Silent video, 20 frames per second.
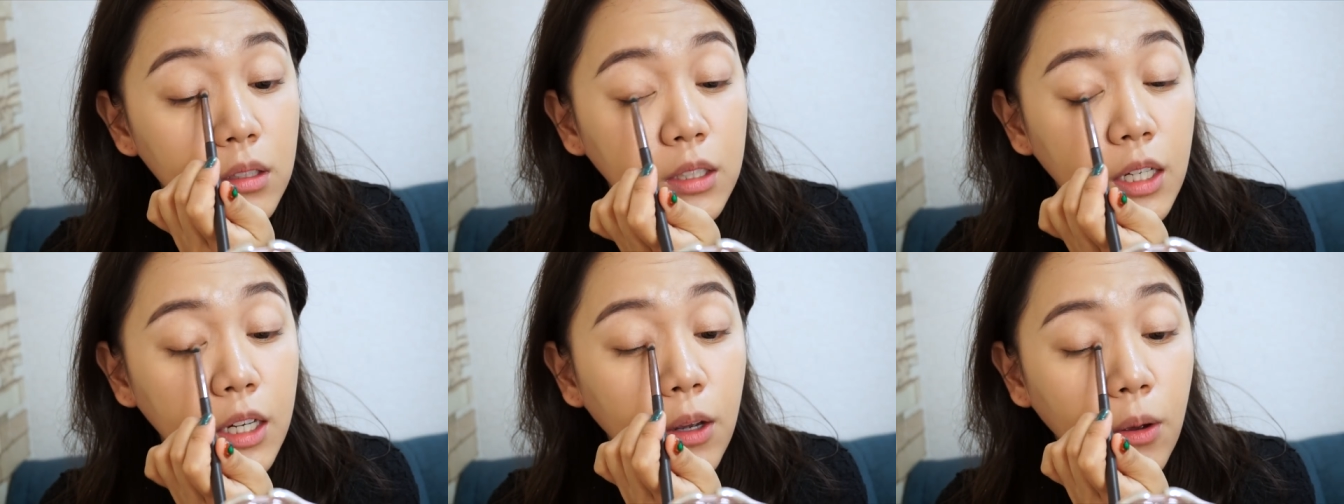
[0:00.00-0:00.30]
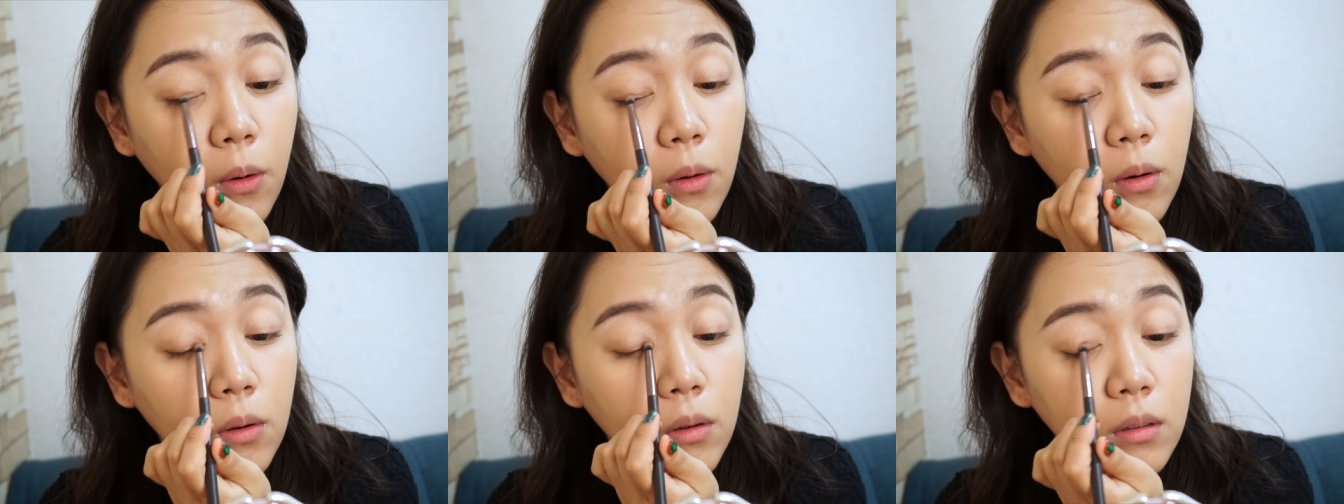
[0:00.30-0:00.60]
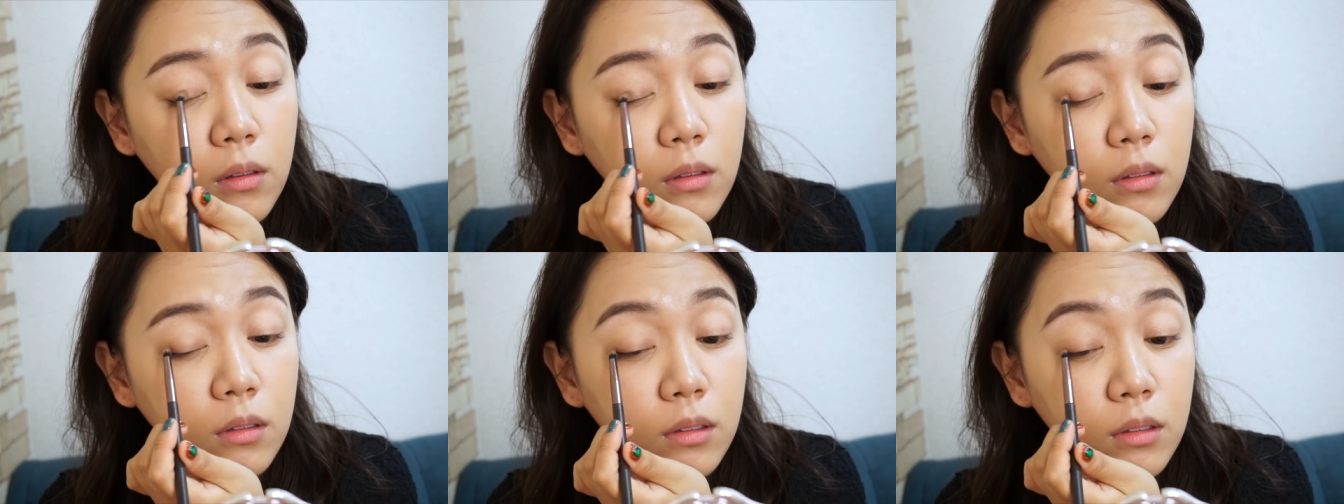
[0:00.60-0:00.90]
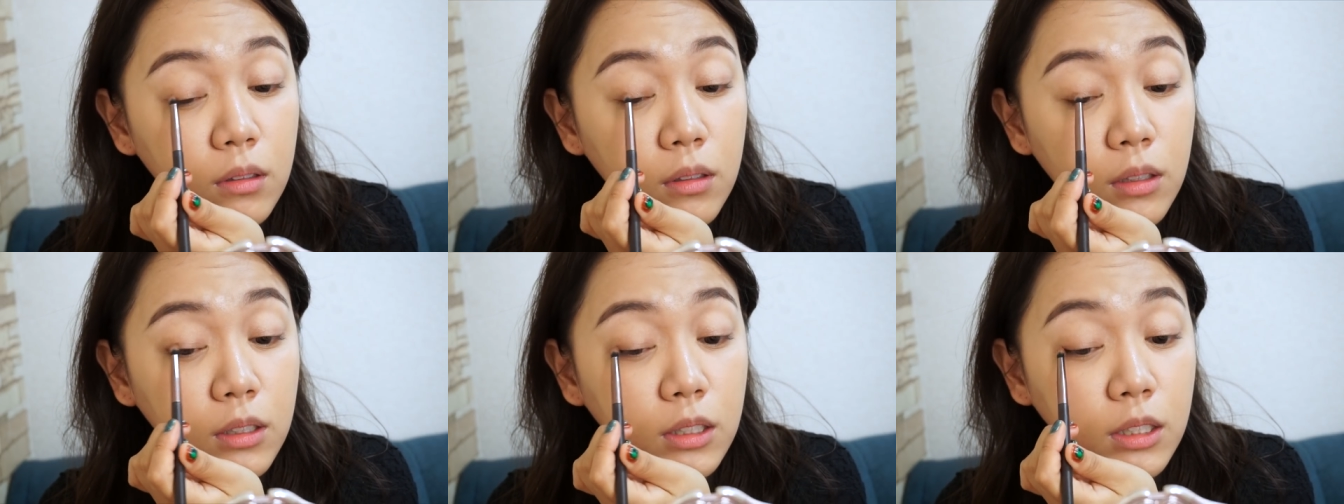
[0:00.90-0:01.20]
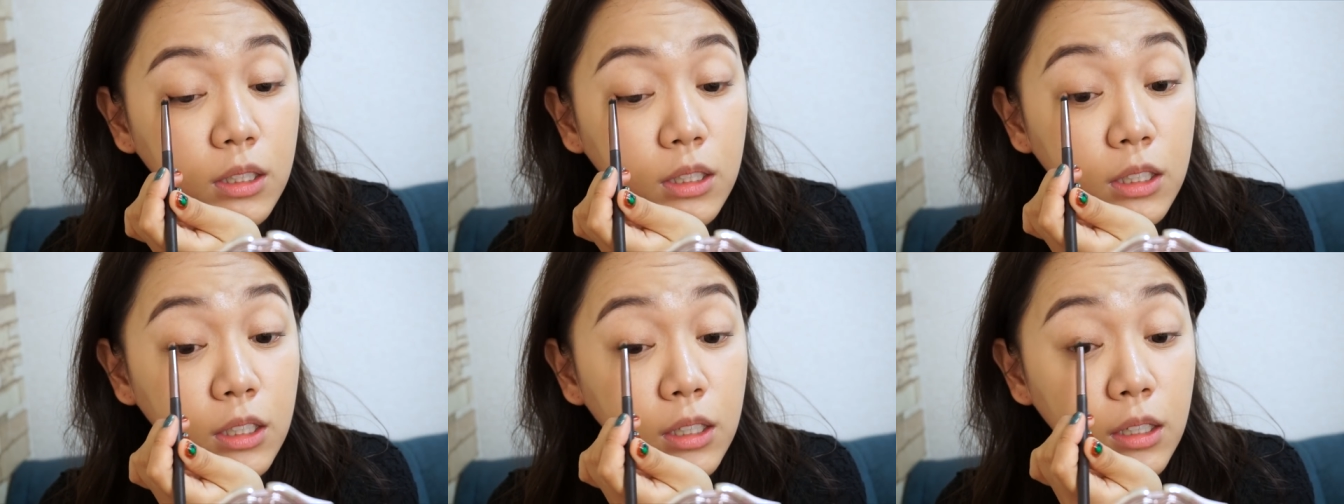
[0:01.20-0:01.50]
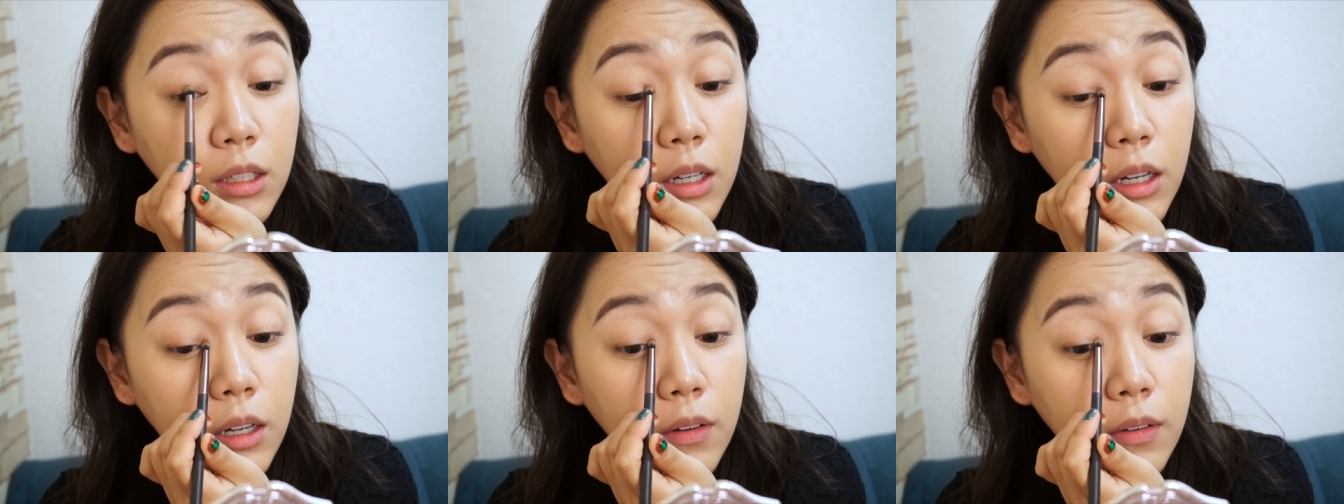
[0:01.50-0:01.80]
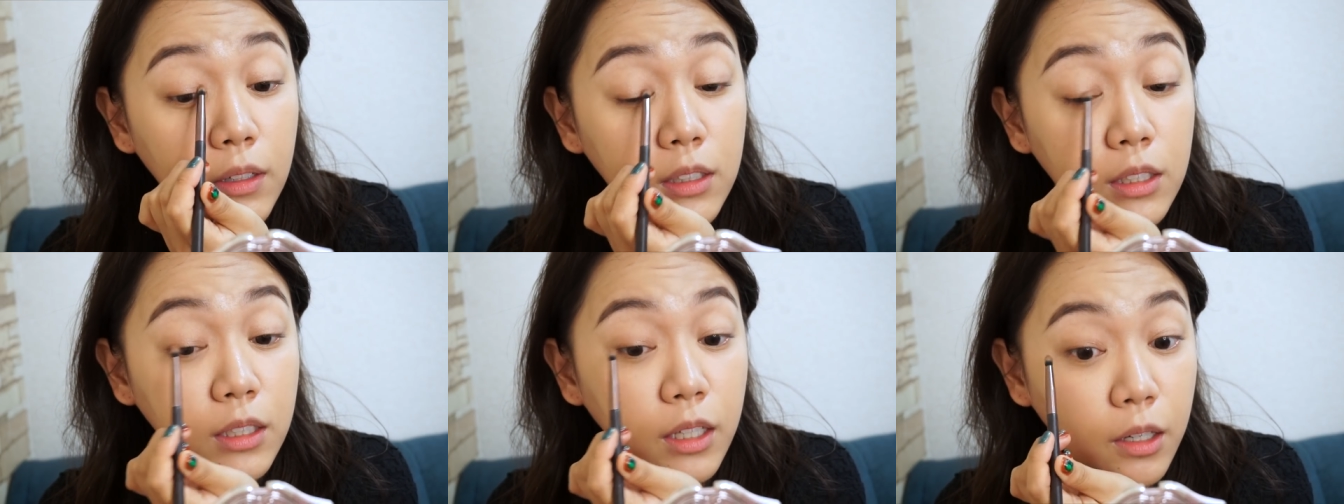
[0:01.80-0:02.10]
きよ私信頼
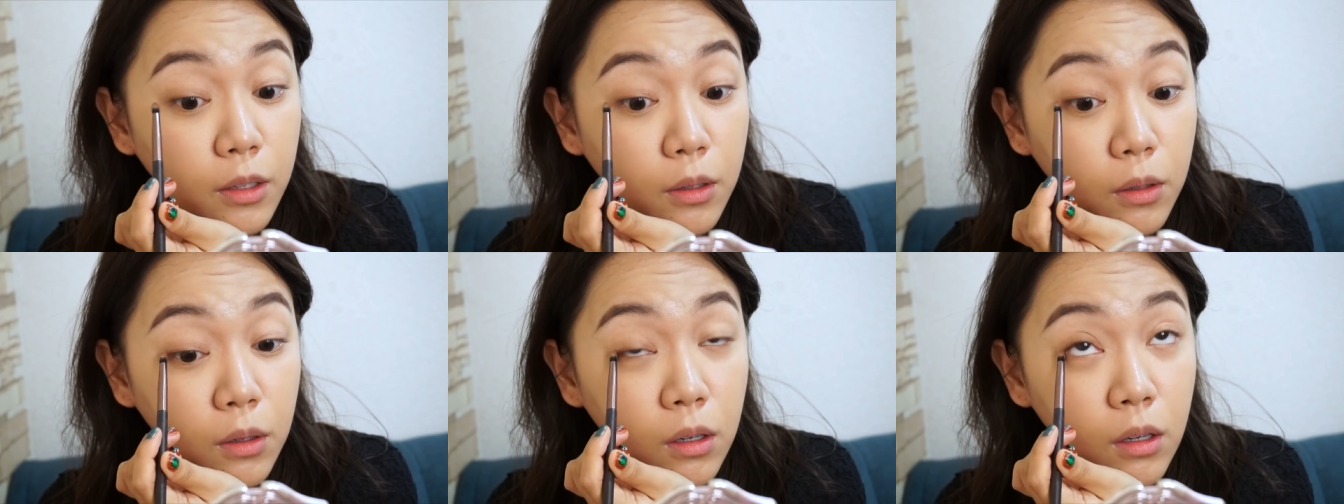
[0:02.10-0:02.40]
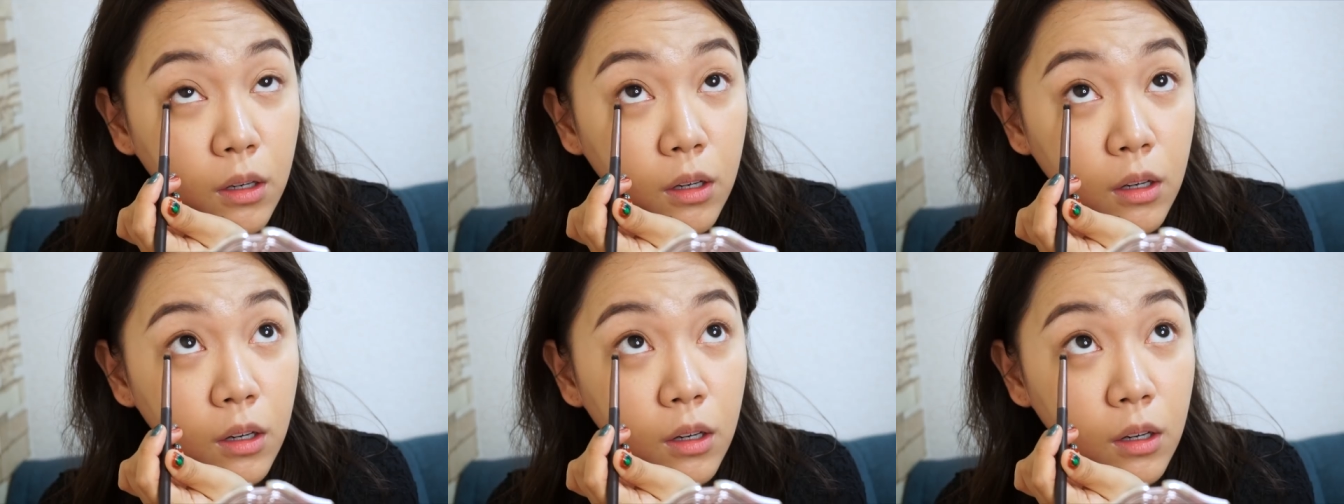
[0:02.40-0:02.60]
はしてる